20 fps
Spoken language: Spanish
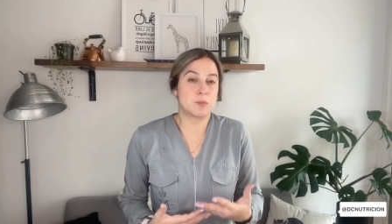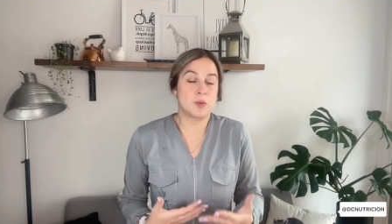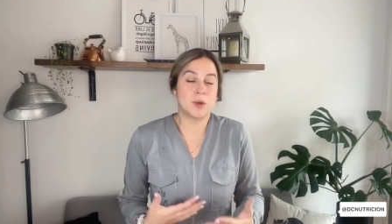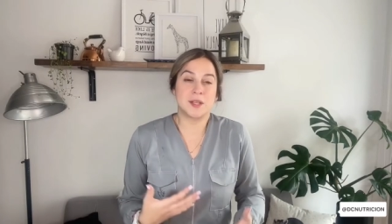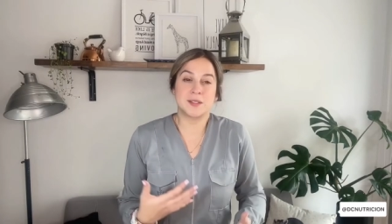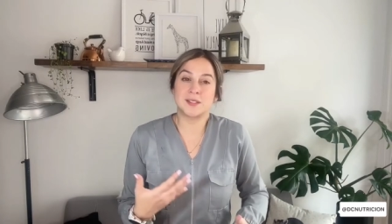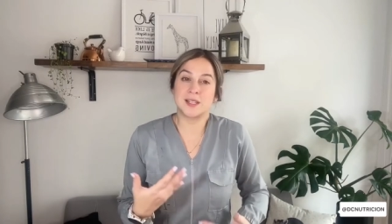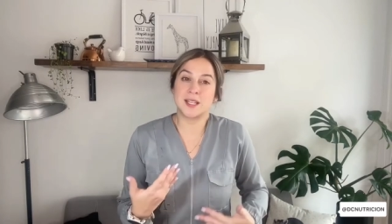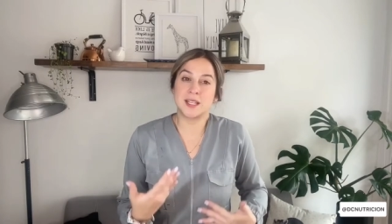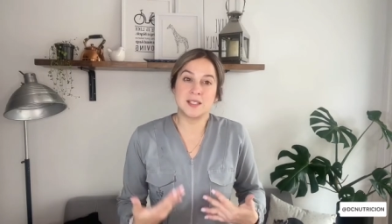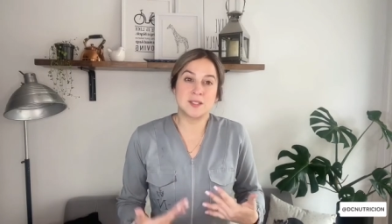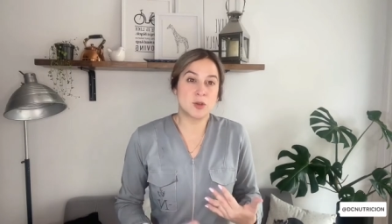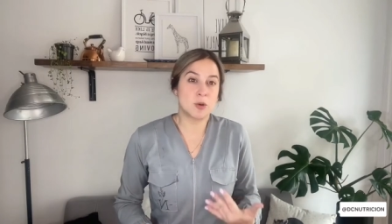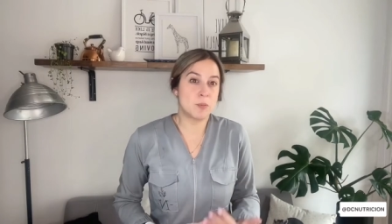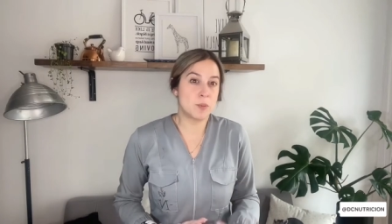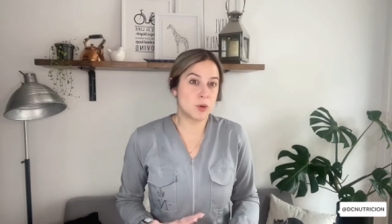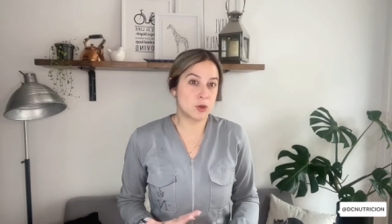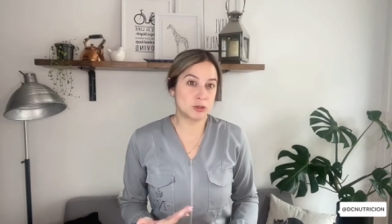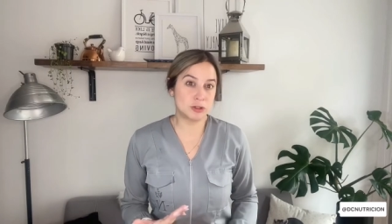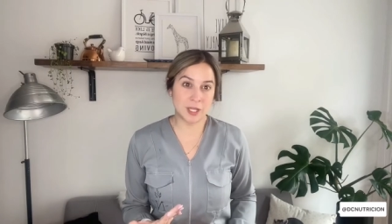puede ser
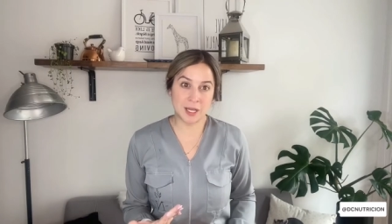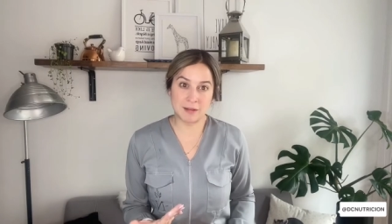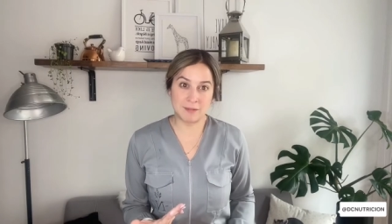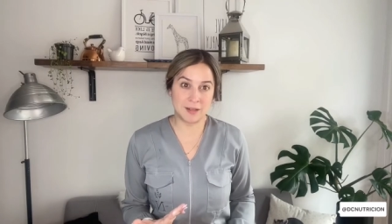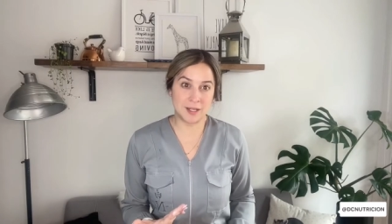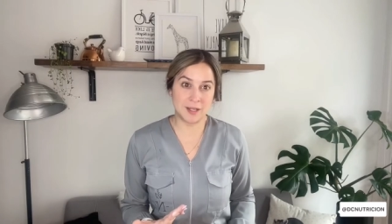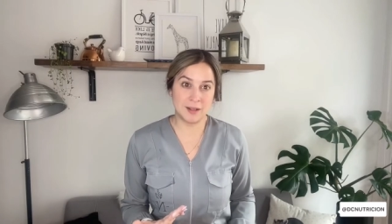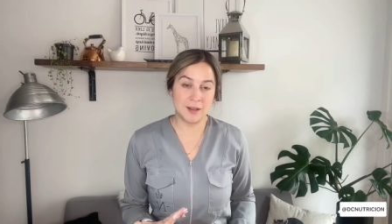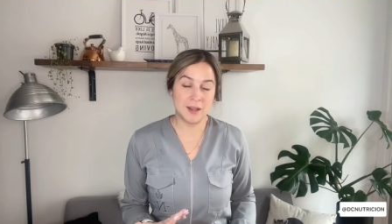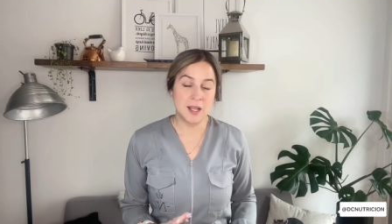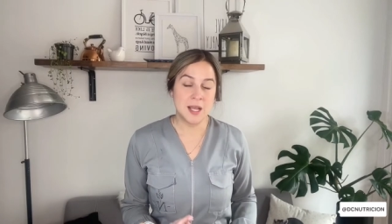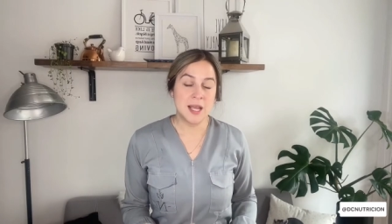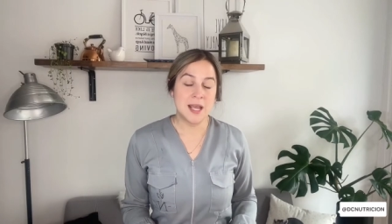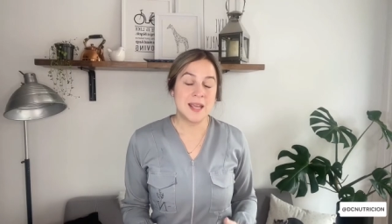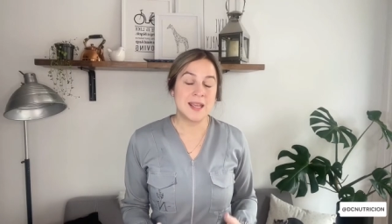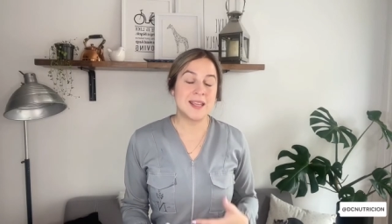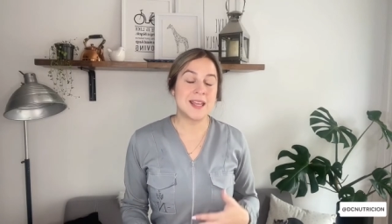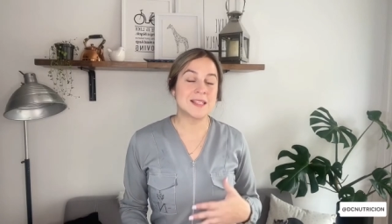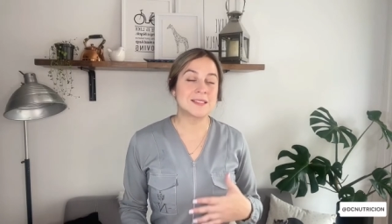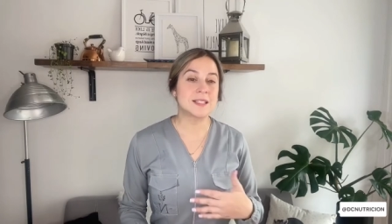insoportable
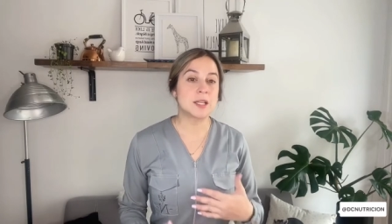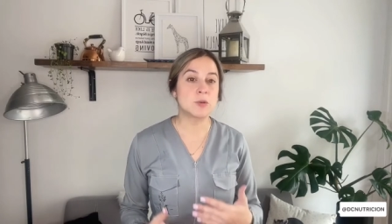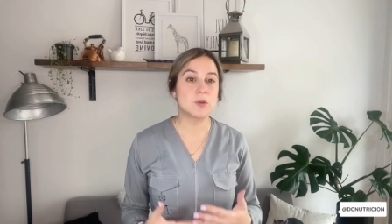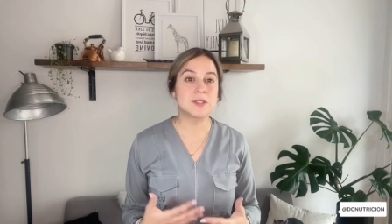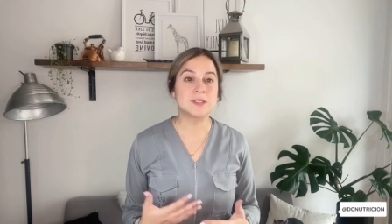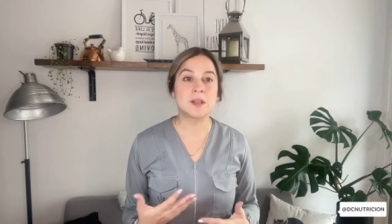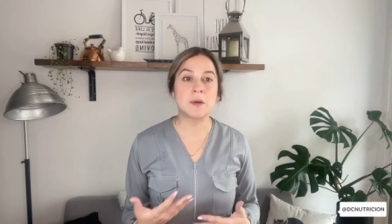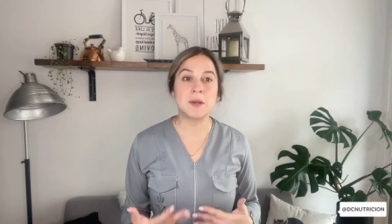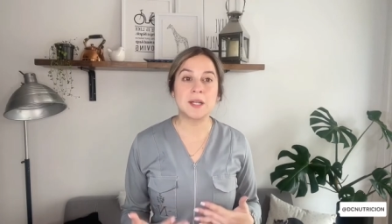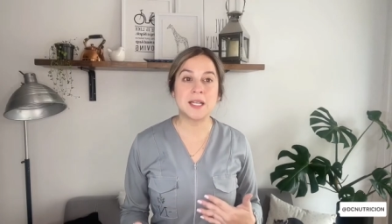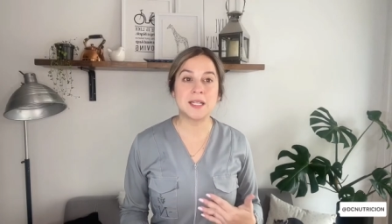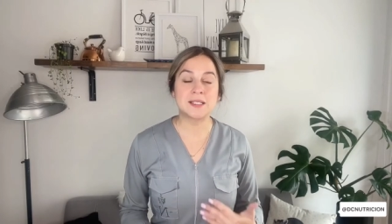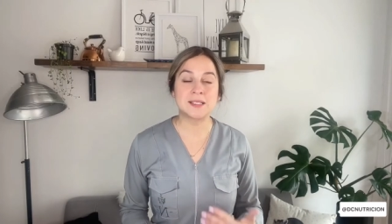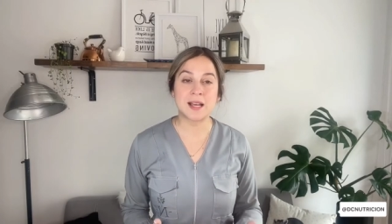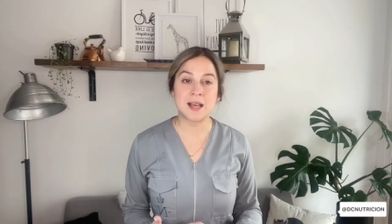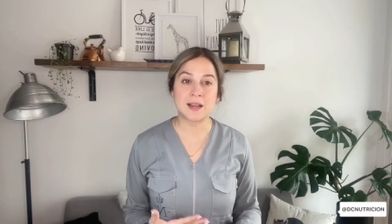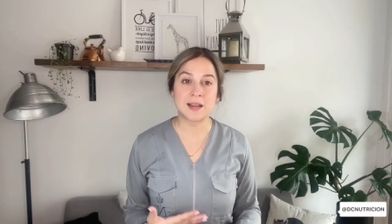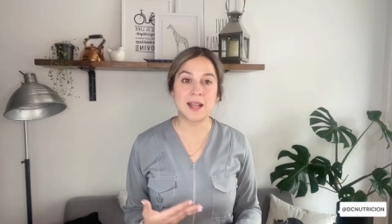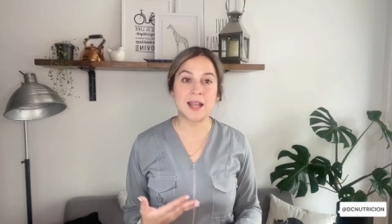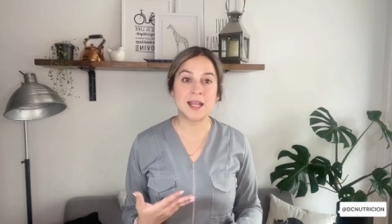y hasta no
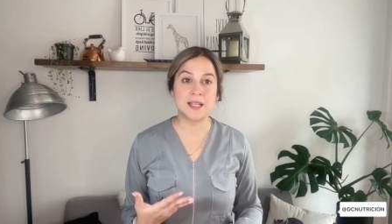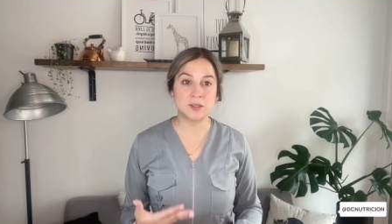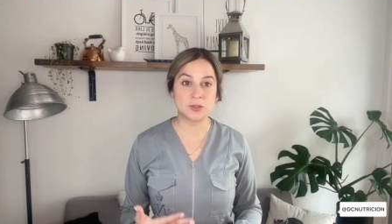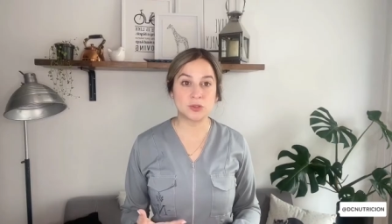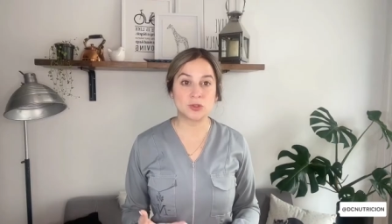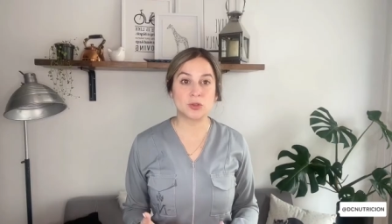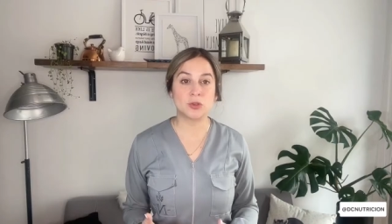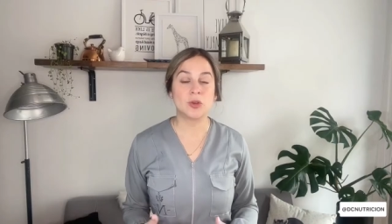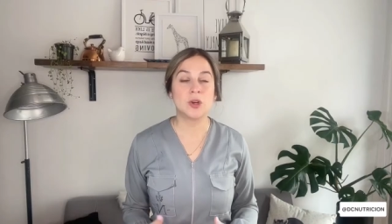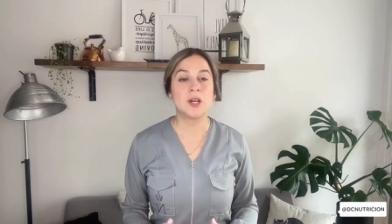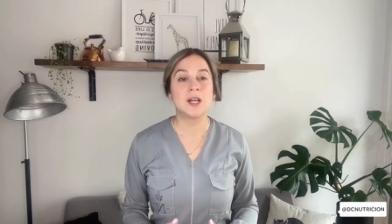estabilizar esto